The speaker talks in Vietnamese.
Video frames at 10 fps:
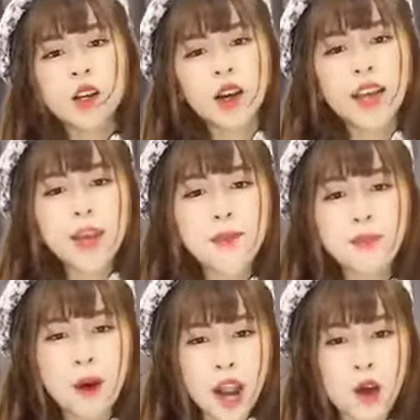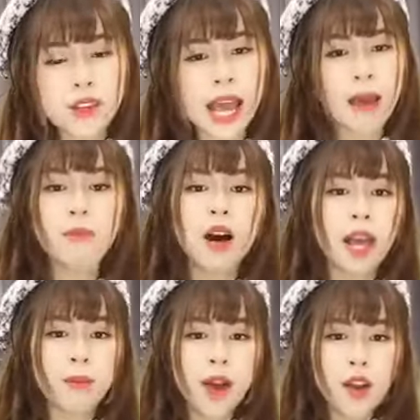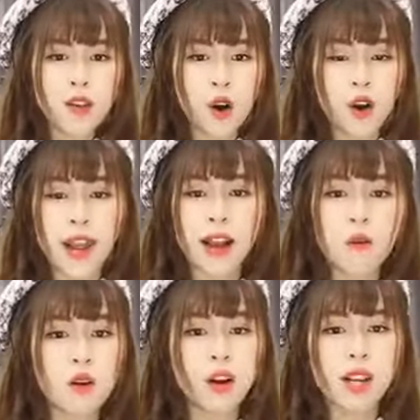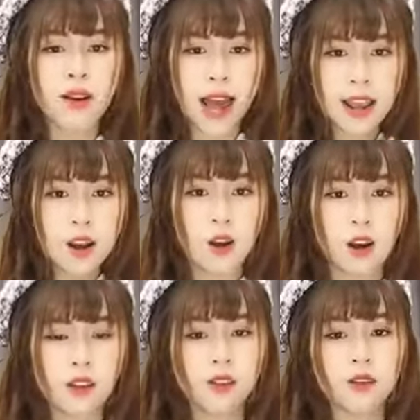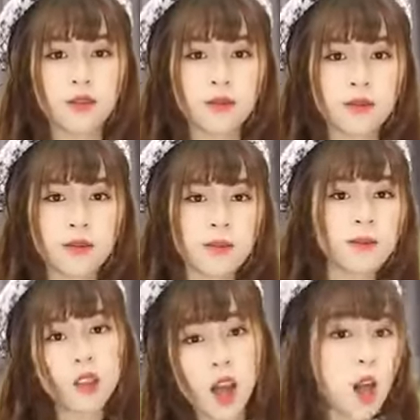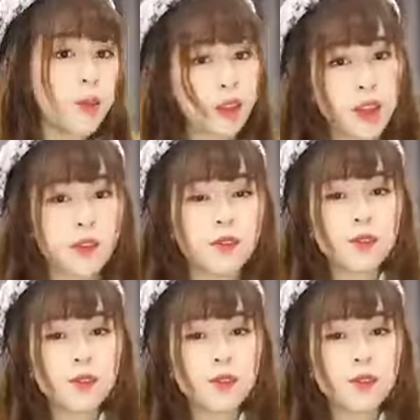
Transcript: Cái dâm màu nâu size M em hết rồi Hồi nãy có một người nào lấy rồi thấy mất tiêu